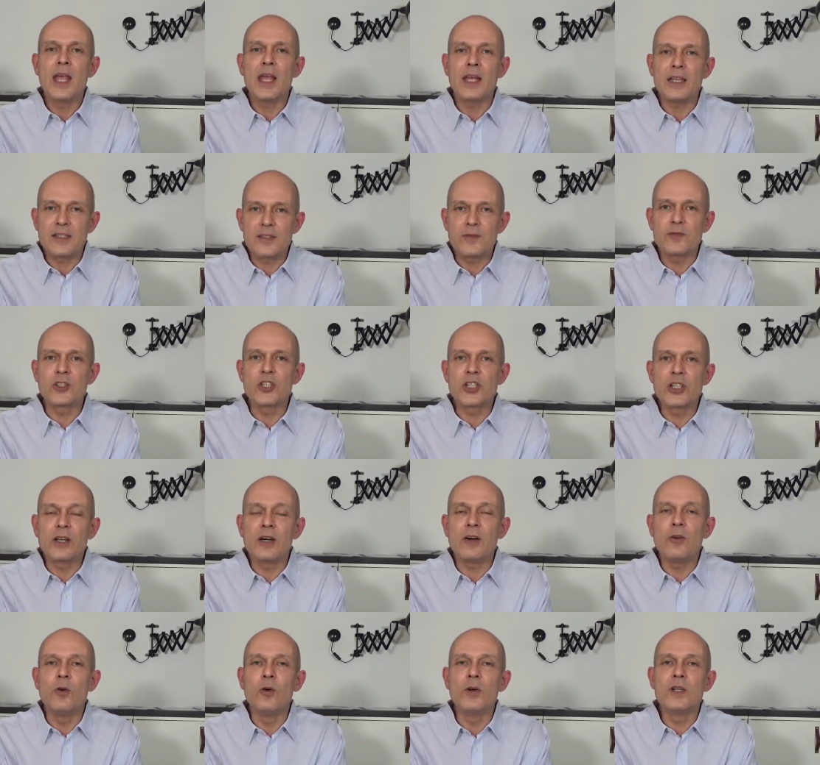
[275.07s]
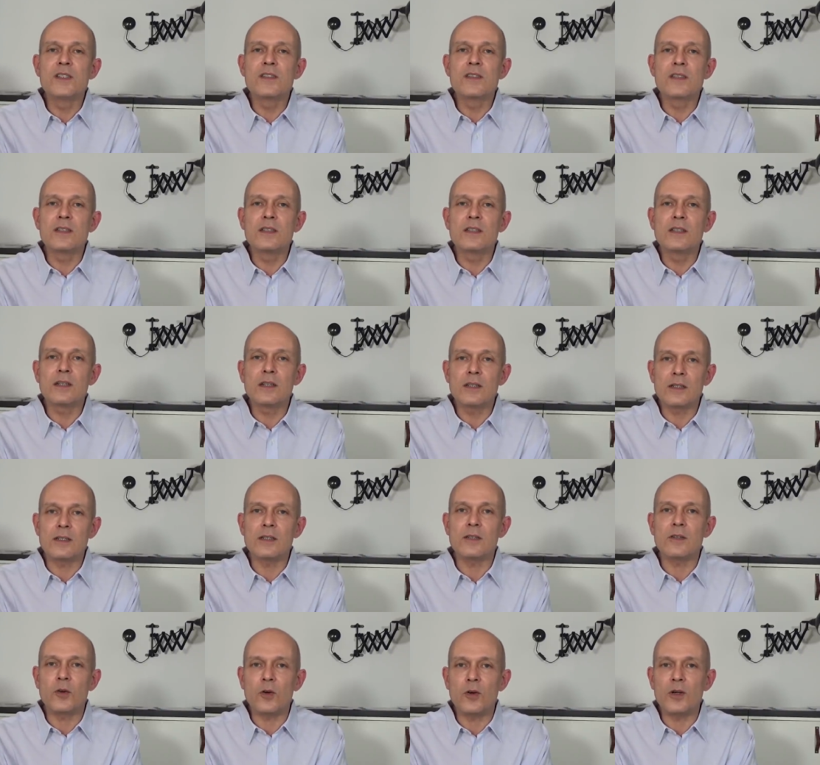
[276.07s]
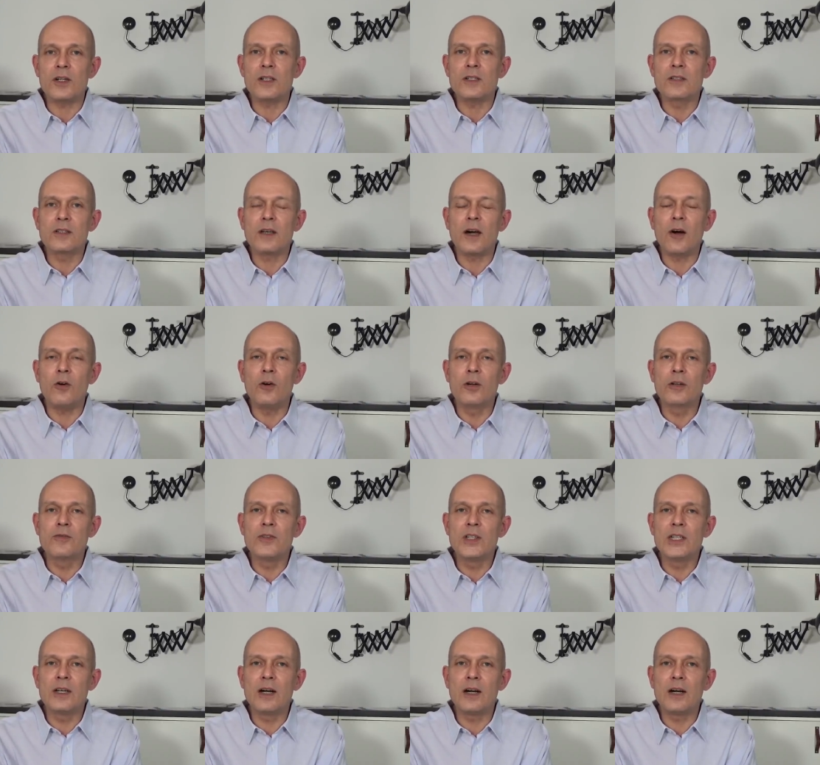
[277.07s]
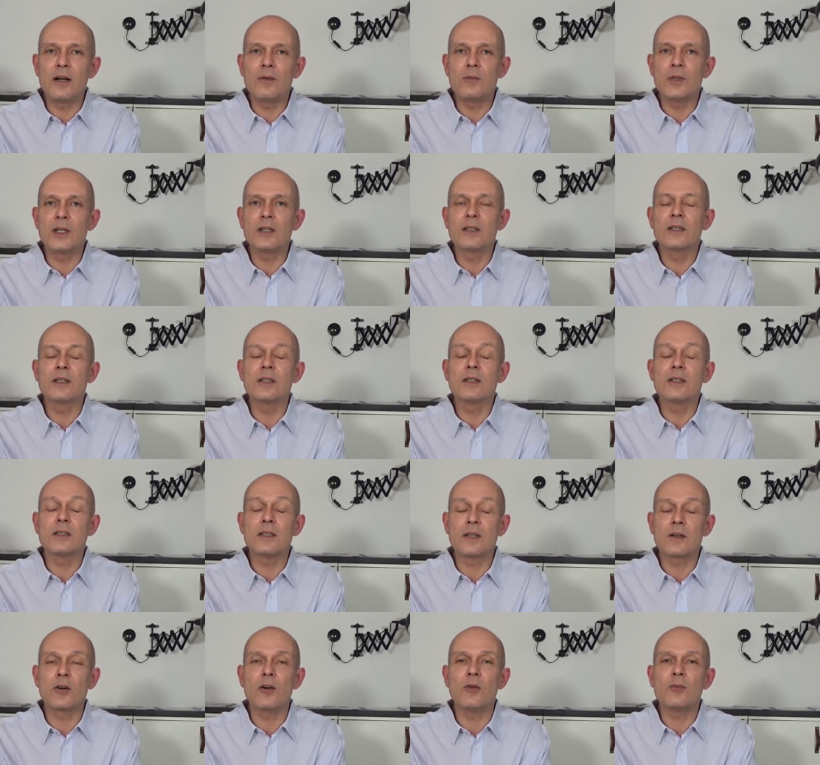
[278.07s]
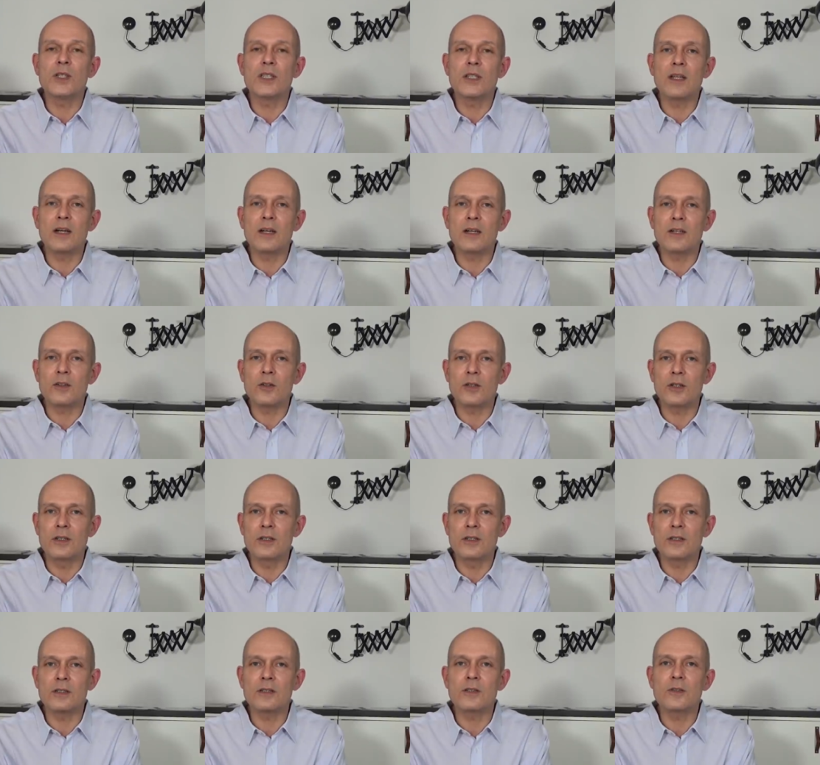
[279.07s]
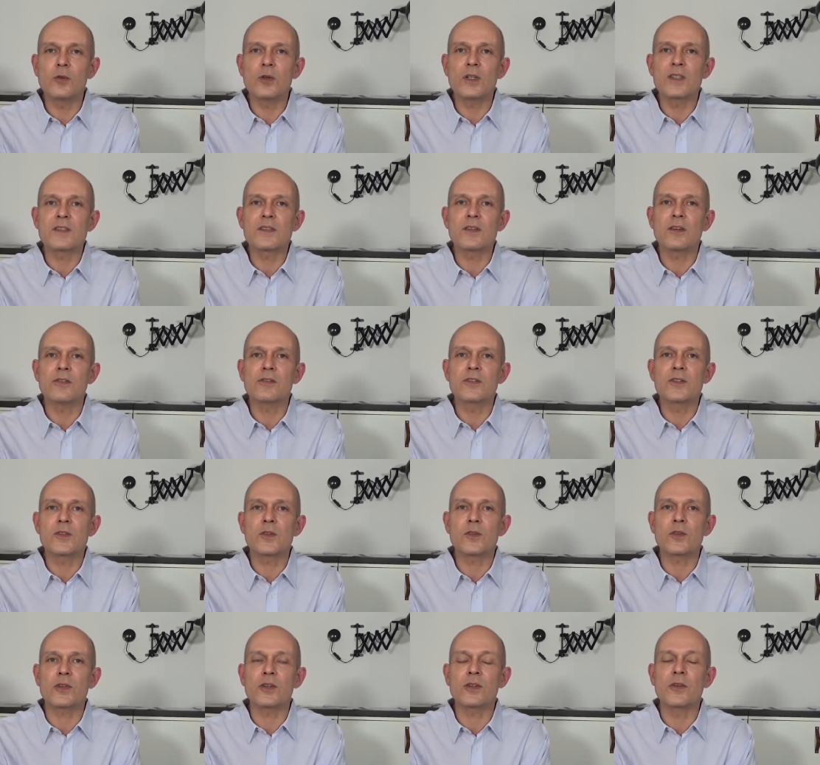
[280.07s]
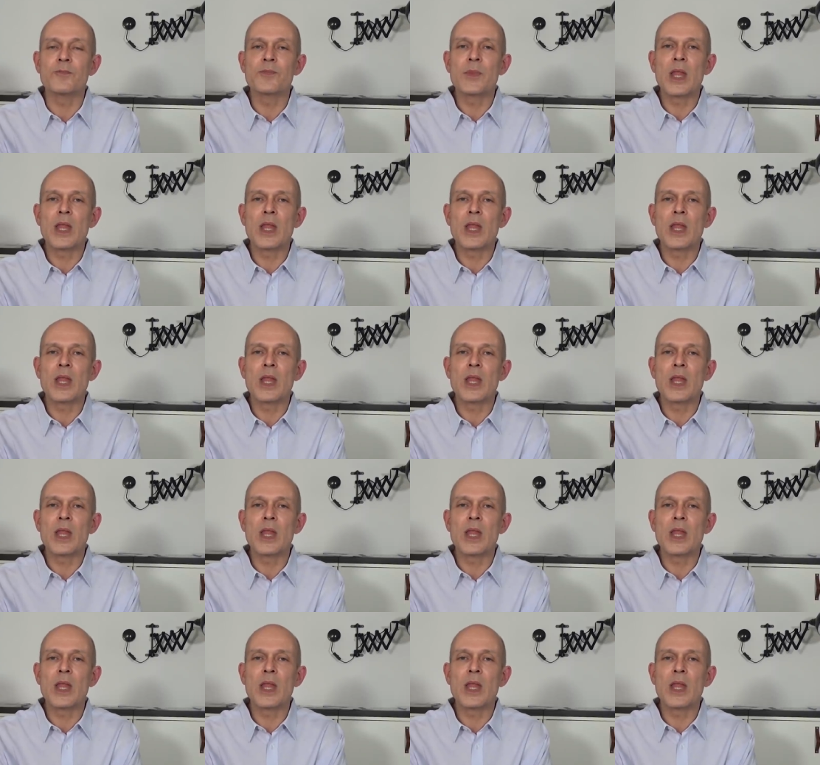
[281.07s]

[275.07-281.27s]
Inzwischen erholt sich äh, Gold auch wieder, aber äh, da komme ich nachher noch äh, kurz drauf zurück.